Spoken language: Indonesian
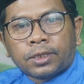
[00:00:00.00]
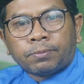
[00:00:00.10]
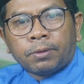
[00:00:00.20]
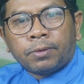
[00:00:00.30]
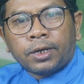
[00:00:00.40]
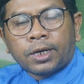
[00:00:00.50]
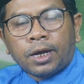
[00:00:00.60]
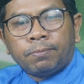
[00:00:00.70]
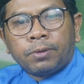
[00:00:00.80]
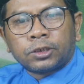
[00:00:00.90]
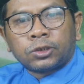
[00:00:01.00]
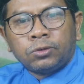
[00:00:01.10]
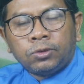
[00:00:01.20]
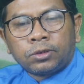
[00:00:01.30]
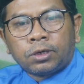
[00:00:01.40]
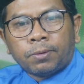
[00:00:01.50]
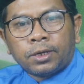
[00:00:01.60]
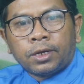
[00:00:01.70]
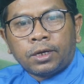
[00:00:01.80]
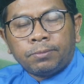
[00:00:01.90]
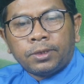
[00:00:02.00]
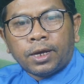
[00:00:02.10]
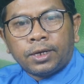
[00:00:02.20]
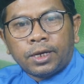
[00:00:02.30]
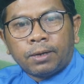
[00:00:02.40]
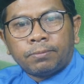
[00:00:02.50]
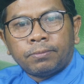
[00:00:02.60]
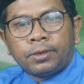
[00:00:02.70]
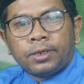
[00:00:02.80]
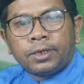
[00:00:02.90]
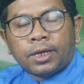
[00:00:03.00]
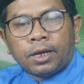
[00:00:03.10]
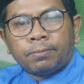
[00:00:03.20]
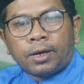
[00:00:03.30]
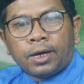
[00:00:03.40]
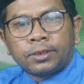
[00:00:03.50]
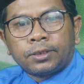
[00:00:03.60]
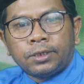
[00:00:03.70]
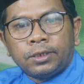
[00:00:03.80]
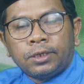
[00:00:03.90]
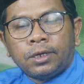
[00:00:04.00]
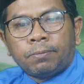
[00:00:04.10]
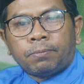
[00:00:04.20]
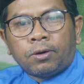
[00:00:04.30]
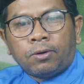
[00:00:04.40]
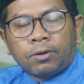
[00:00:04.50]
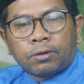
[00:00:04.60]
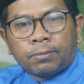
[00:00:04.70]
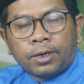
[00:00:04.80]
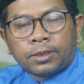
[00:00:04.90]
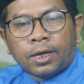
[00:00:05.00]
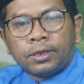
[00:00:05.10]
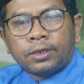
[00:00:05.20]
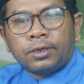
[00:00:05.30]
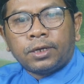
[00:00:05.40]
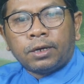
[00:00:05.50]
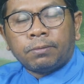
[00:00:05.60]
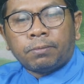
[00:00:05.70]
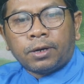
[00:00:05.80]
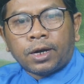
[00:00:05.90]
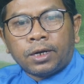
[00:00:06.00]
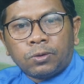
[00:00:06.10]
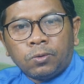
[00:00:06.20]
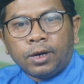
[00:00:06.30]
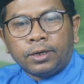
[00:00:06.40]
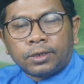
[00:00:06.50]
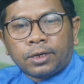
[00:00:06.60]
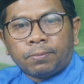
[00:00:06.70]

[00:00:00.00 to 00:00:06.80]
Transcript: tetapi mereka bersujud kepada Nabi Adam dalam arti penghormatan dan pengagungan